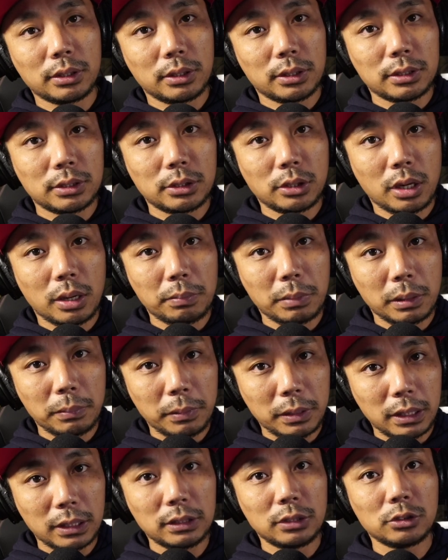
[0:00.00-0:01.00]
button. So,
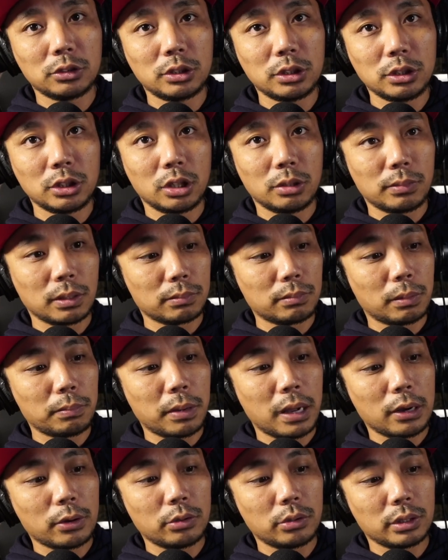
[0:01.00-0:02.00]
kapag pinindot ninyo,
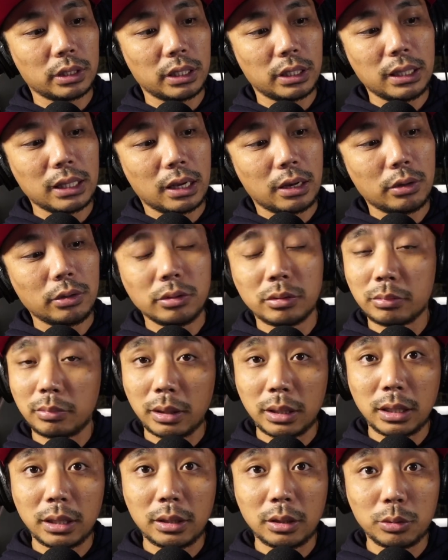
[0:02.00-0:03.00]
magbabago yung ilaw,
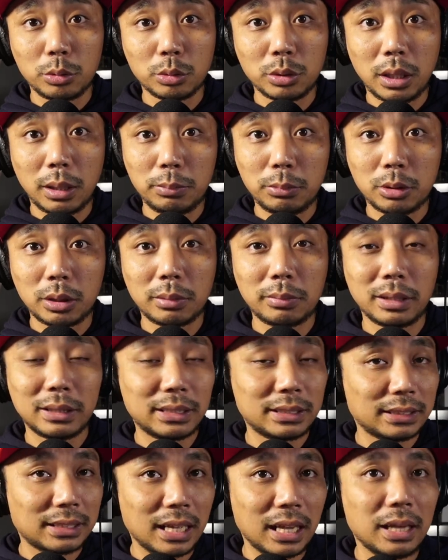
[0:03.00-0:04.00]
magiging kulay blue
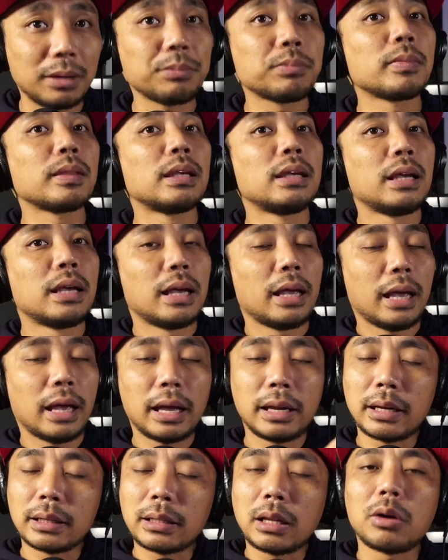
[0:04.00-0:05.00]
naman this time.
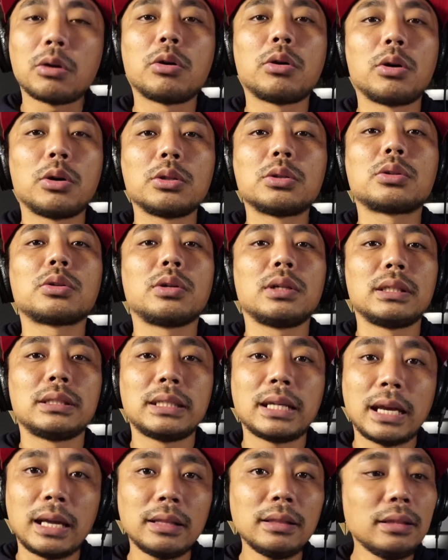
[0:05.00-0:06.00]
And ang nakokontrol
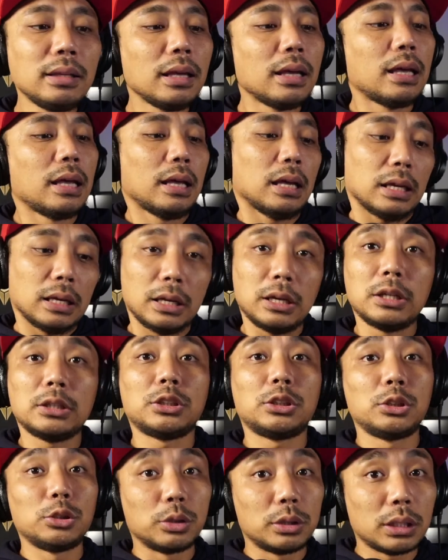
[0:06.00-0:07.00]
niyan
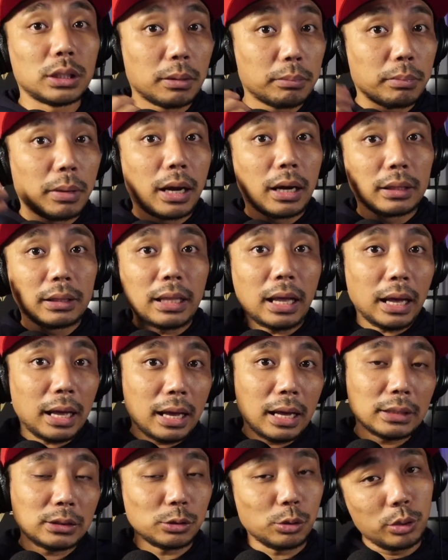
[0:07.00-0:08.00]
is yun namang
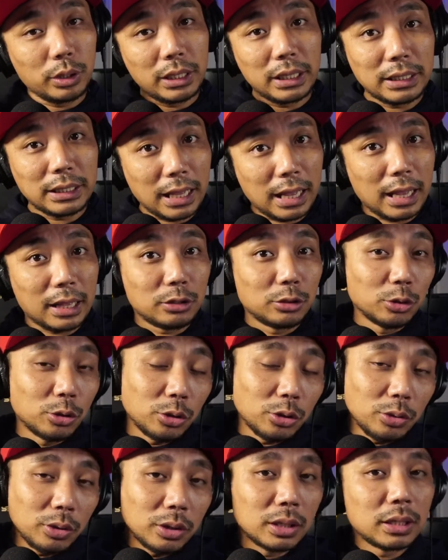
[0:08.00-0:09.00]
lakas o hina
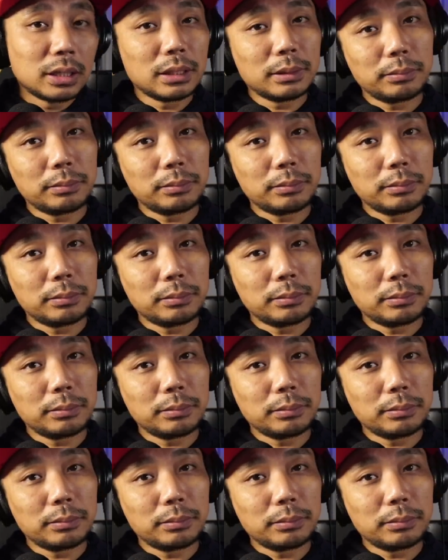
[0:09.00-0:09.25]
nung